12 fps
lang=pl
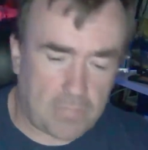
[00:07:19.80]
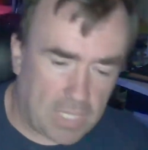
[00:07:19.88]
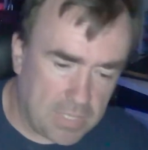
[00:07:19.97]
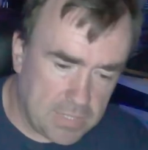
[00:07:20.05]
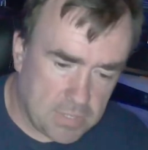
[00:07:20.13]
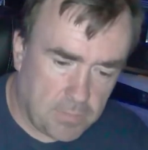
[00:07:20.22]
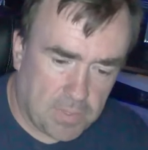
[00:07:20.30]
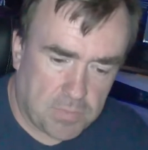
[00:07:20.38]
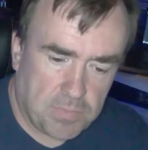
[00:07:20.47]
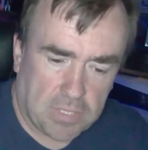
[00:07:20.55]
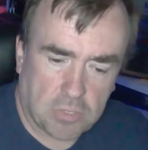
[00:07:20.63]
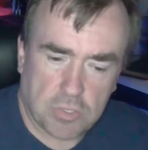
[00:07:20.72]
i
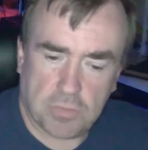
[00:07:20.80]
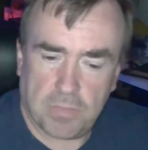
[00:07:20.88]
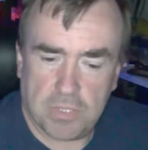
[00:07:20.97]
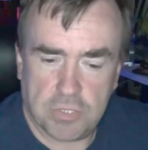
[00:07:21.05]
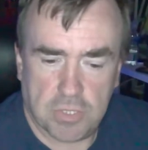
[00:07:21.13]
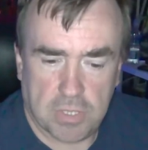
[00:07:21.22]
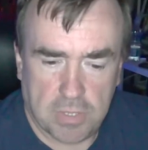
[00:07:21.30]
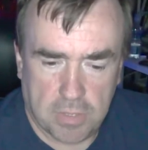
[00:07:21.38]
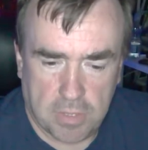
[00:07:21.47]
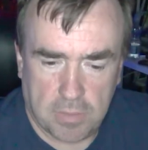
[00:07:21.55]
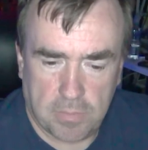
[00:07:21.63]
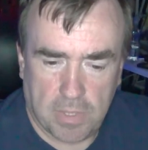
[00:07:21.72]
zobaczmy jak to się będzie
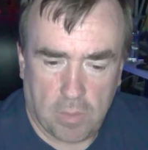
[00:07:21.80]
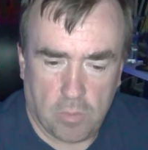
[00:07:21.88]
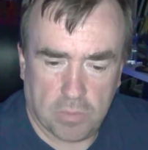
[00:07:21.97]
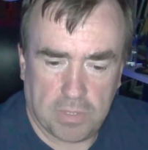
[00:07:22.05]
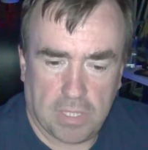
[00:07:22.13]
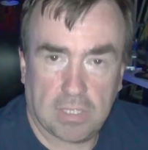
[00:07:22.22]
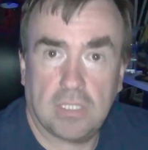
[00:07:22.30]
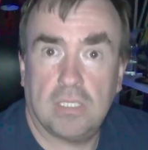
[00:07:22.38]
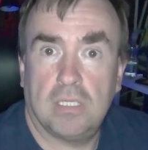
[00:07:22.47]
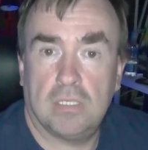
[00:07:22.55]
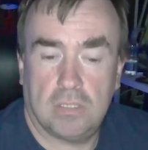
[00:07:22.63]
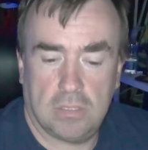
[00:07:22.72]
miało, tak?
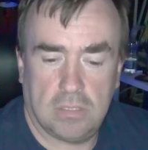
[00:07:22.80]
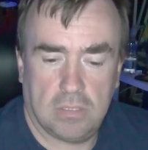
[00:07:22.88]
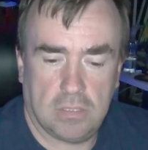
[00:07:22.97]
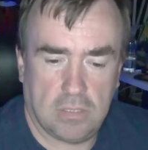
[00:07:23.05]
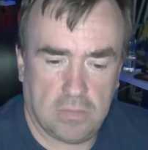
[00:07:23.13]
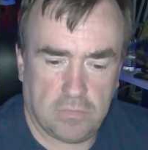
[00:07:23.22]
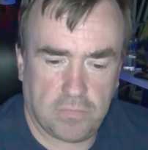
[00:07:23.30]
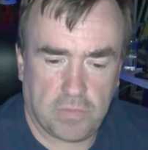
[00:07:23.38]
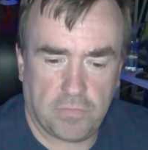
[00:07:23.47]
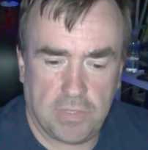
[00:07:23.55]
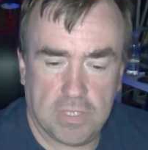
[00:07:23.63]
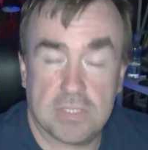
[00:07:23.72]
W tej
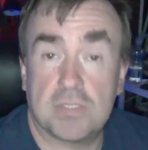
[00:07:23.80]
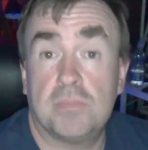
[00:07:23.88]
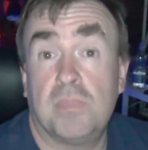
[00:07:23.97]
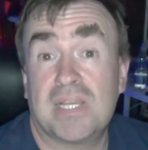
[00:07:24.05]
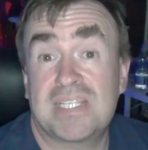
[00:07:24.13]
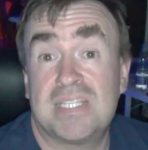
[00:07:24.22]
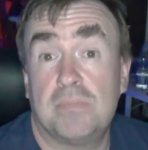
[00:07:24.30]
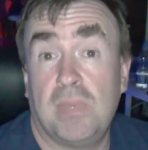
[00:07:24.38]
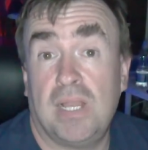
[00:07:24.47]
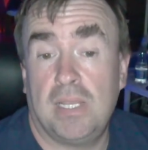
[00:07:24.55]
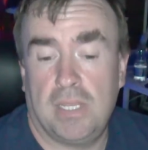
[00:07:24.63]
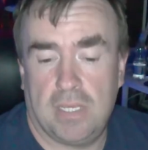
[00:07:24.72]
chwili jest
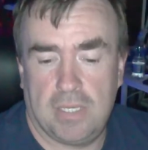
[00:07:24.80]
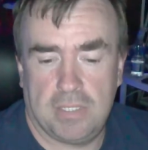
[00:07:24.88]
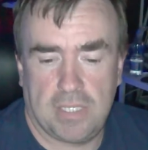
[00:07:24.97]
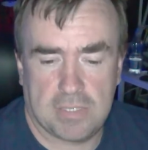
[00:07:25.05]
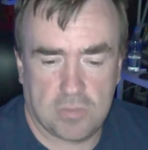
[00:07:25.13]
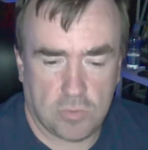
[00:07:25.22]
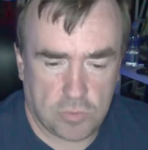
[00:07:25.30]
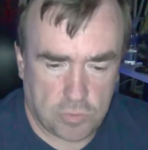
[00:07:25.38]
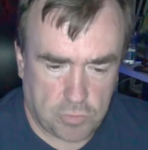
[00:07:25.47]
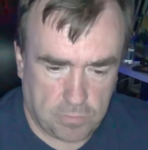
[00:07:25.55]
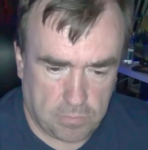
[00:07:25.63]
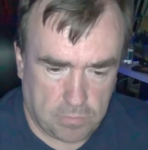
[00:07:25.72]
maksymalna
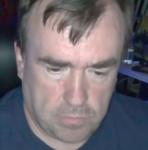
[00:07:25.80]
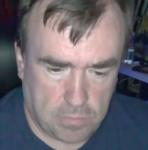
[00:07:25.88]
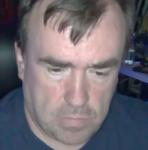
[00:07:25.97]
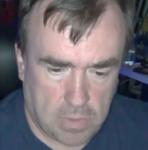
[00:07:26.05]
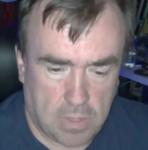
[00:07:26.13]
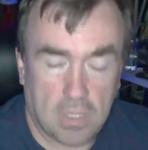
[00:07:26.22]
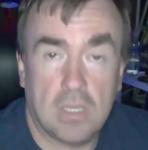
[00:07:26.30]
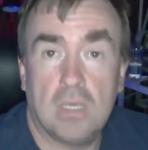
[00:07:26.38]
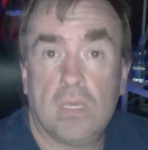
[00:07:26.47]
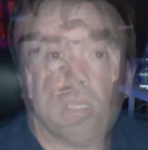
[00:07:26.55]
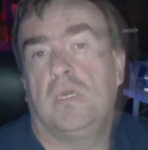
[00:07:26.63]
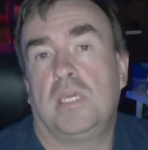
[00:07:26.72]
jasność
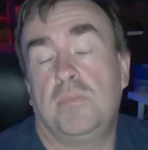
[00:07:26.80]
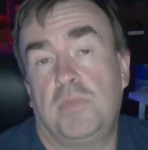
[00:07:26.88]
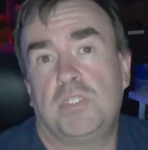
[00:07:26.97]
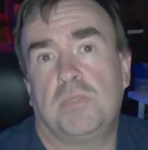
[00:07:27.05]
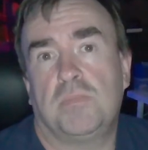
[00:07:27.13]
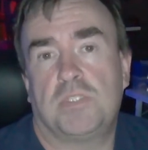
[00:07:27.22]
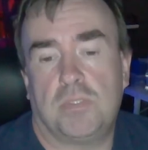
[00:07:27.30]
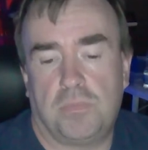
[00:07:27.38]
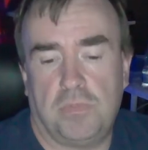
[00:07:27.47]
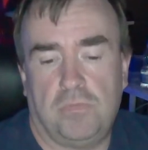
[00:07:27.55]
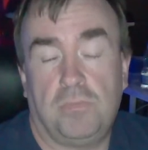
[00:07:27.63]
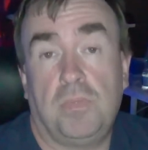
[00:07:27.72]
i będziemy
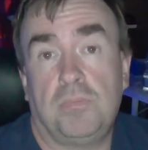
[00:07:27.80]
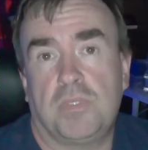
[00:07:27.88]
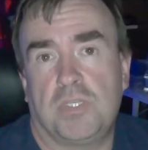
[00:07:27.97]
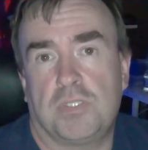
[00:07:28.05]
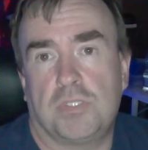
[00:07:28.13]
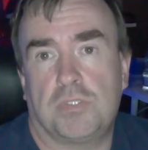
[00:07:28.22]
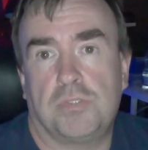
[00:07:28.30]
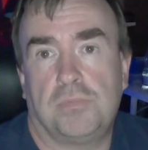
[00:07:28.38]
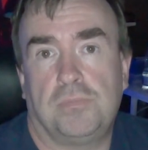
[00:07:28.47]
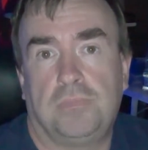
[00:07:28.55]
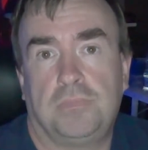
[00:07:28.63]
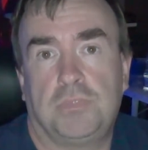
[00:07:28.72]
stopniowo pomniejszać.
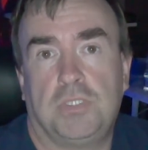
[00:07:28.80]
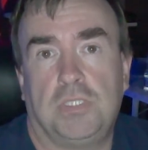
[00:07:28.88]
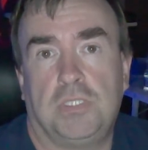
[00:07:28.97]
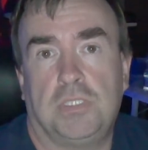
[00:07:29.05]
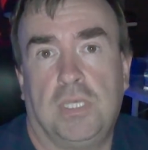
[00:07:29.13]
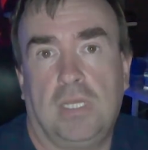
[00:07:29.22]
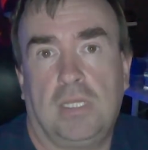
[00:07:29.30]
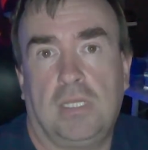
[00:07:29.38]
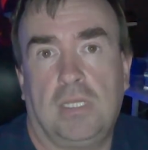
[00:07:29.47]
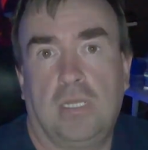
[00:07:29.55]
Czyli tak.